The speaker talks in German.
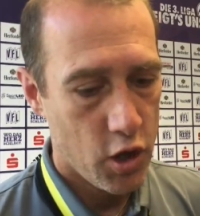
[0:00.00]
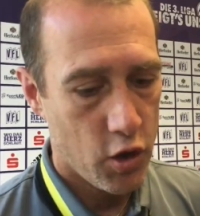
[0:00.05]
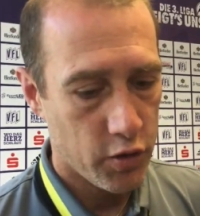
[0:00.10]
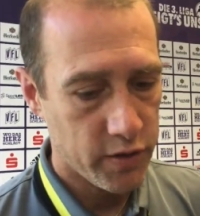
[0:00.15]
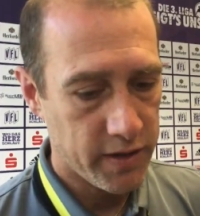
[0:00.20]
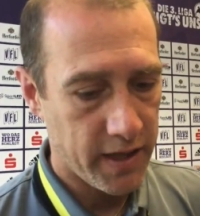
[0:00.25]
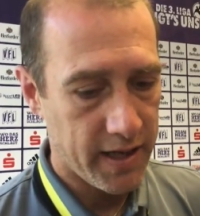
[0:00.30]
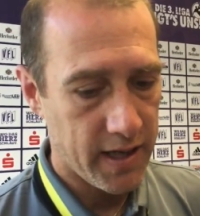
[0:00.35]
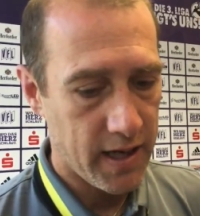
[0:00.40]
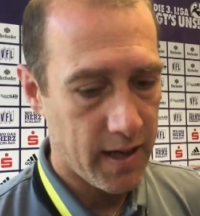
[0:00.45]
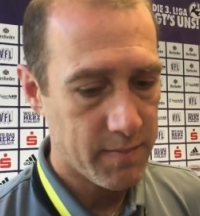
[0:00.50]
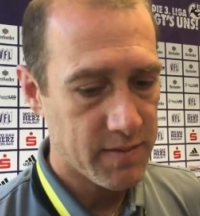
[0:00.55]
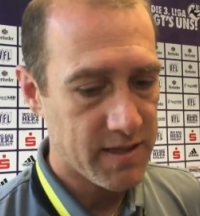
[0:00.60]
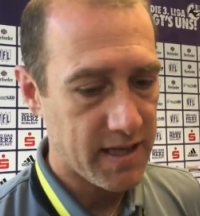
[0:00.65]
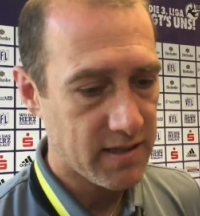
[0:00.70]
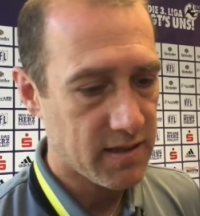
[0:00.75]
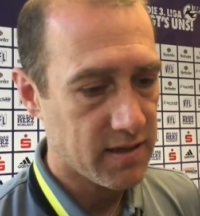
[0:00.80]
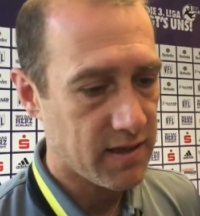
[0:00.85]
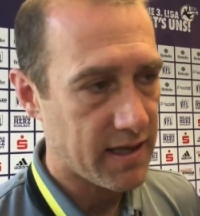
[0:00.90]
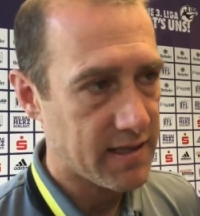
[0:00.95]
Und dann am
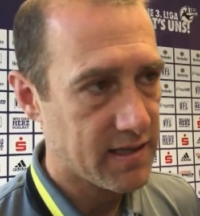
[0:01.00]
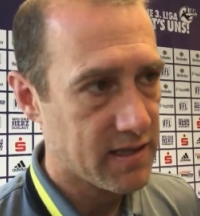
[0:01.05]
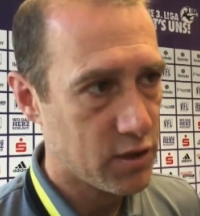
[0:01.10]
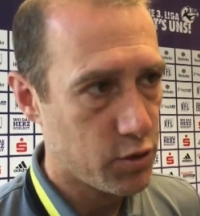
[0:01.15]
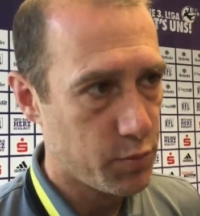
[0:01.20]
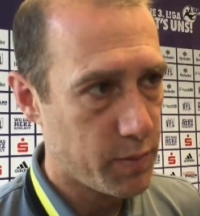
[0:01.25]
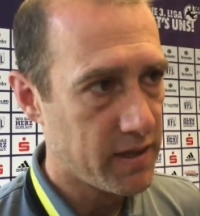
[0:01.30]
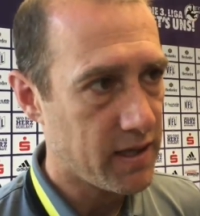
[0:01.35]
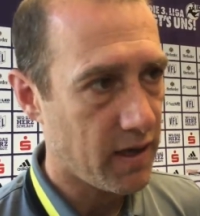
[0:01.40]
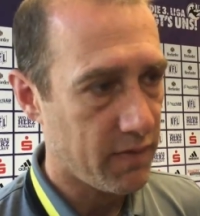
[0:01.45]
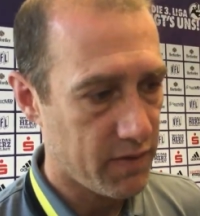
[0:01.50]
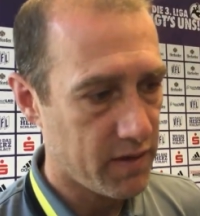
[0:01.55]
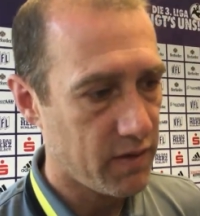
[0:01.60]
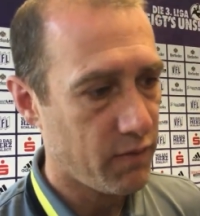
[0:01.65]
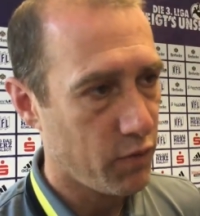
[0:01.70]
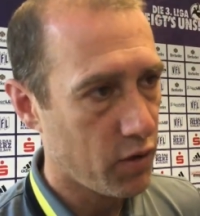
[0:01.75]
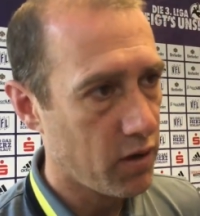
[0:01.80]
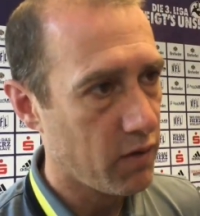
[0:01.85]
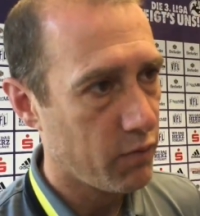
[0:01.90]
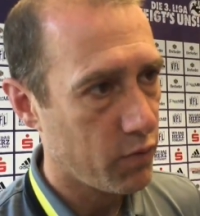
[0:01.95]
36. Spieltag, wenn es
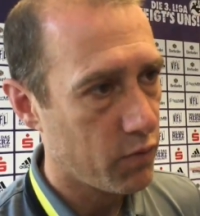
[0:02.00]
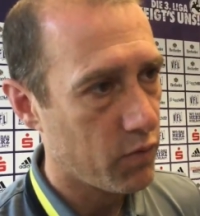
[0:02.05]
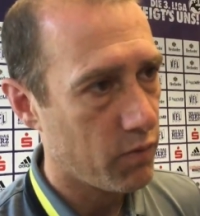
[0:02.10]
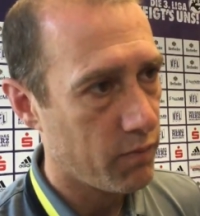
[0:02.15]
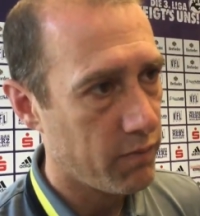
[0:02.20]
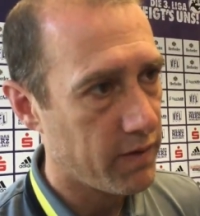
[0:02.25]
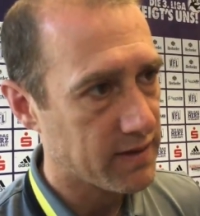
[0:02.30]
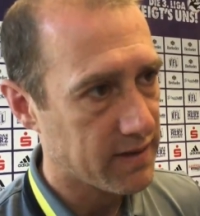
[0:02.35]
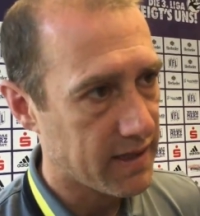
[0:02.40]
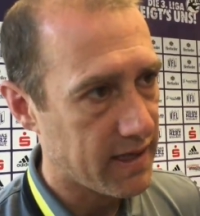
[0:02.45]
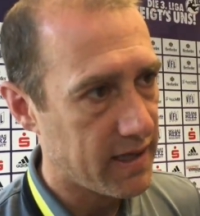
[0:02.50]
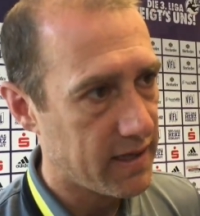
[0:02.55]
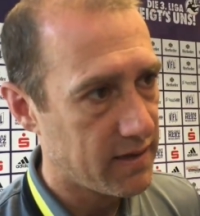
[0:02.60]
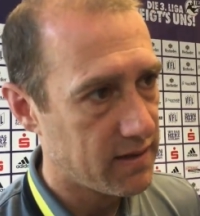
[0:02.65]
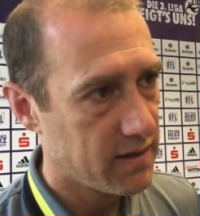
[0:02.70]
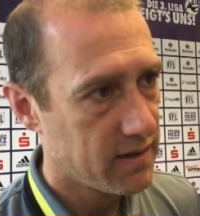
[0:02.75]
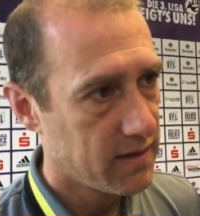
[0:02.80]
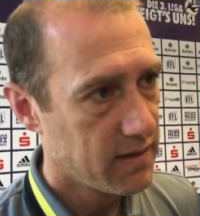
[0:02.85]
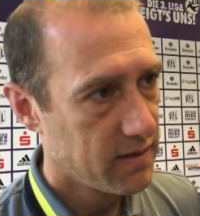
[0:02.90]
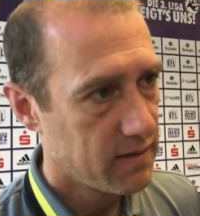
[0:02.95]
wirklich um was
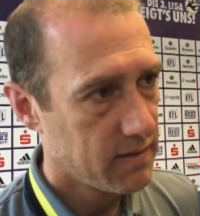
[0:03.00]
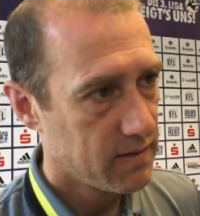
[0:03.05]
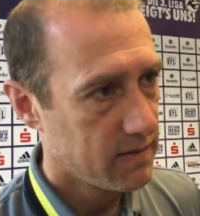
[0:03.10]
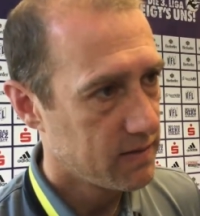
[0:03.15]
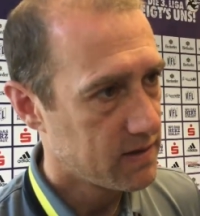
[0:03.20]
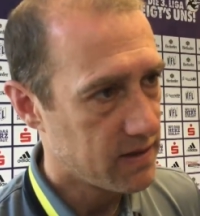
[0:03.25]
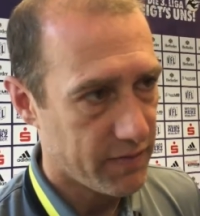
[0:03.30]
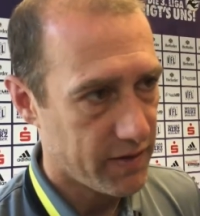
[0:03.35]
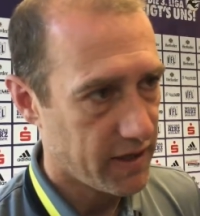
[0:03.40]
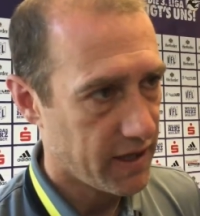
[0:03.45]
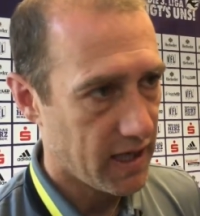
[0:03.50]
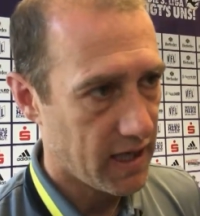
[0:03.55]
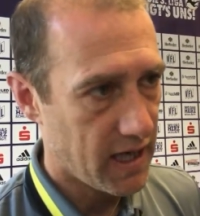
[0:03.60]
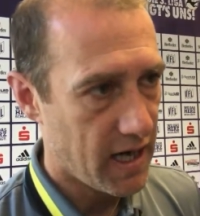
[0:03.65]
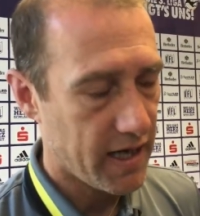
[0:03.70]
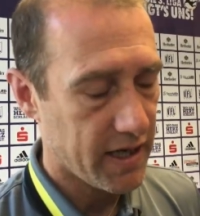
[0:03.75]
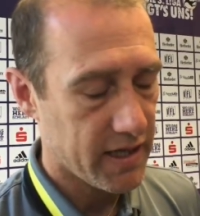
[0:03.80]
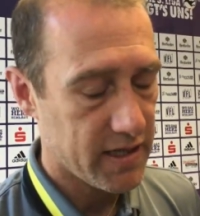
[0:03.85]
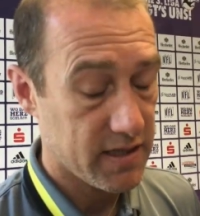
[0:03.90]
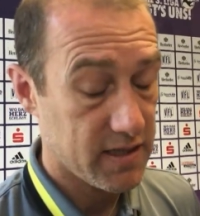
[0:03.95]
geht, sind wir in der
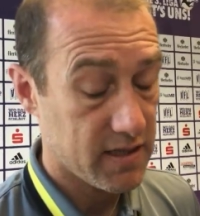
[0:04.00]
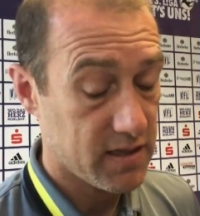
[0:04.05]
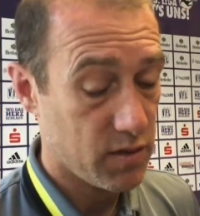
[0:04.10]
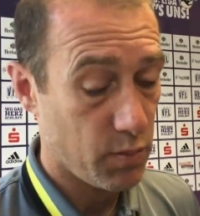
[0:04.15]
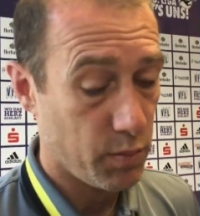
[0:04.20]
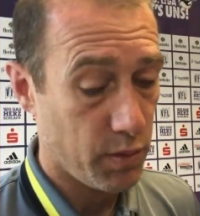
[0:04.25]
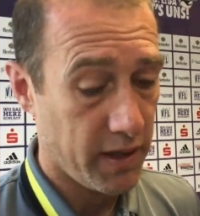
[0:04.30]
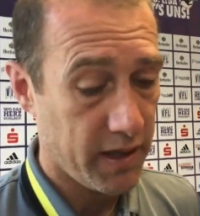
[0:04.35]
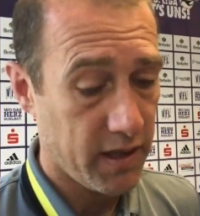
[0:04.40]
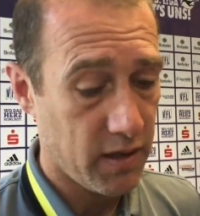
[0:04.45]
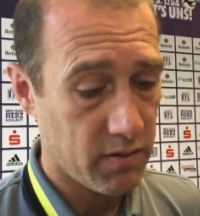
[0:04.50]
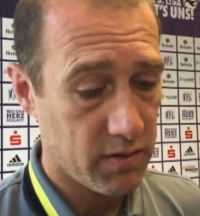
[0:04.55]
Lage, dieses zu bringen.